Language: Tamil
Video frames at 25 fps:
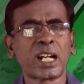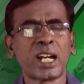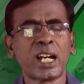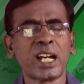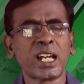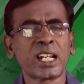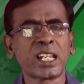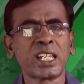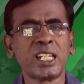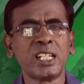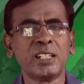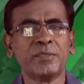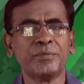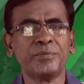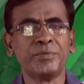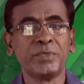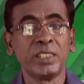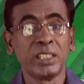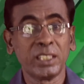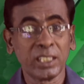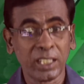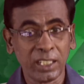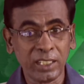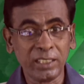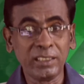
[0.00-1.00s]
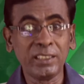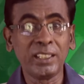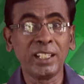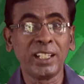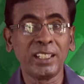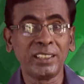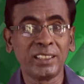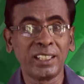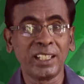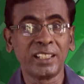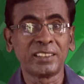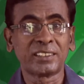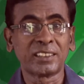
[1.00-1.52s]
காரியம் இந்த
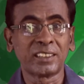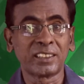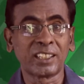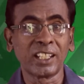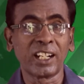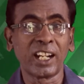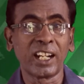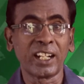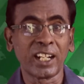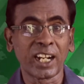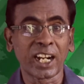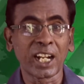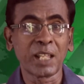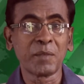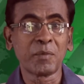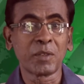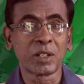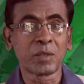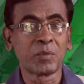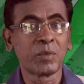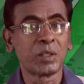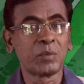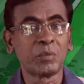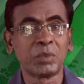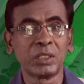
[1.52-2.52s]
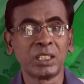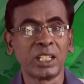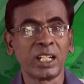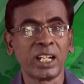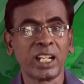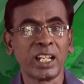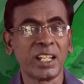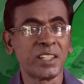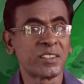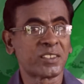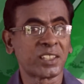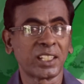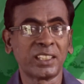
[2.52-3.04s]
இந்திய தேசத்தில் நடைபெறும்
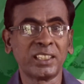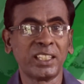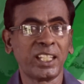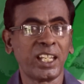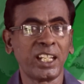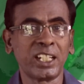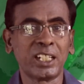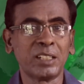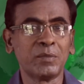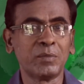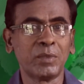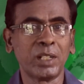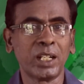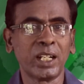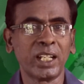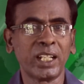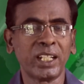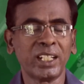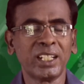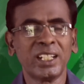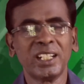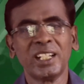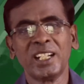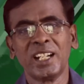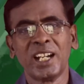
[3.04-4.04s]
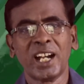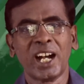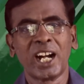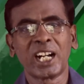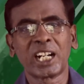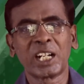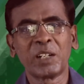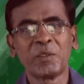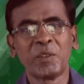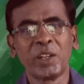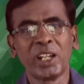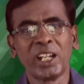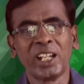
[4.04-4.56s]
என்பதிலே சந்தேகமில்லை
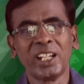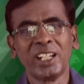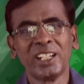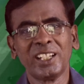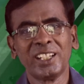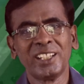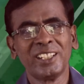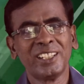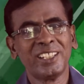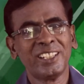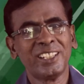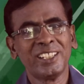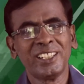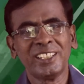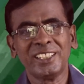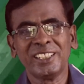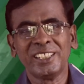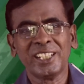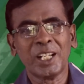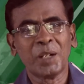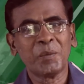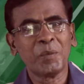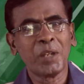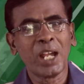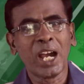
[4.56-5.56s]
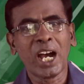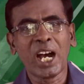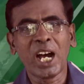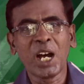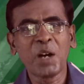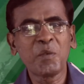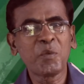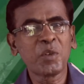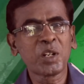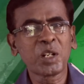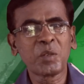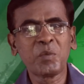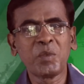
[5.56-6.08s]
ஆகவே நாம்
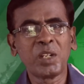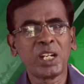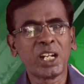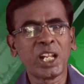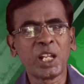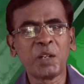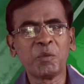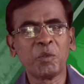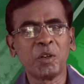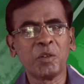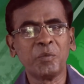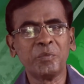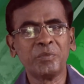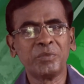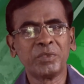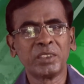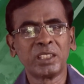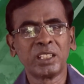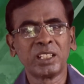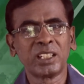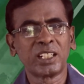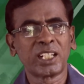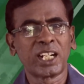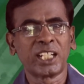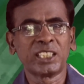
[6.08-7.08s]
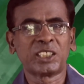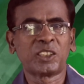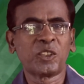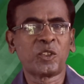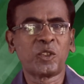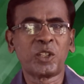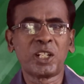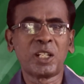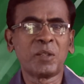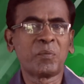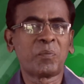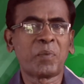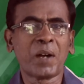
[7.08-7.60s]
யாவரும் இணைவோம்
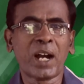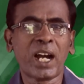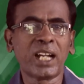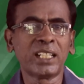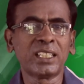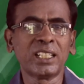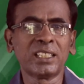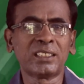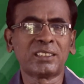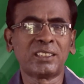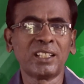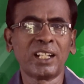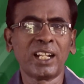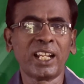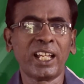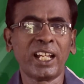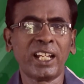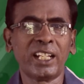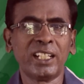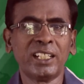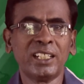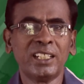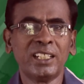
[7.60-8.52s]
கத்தருடைய பாதத்திலே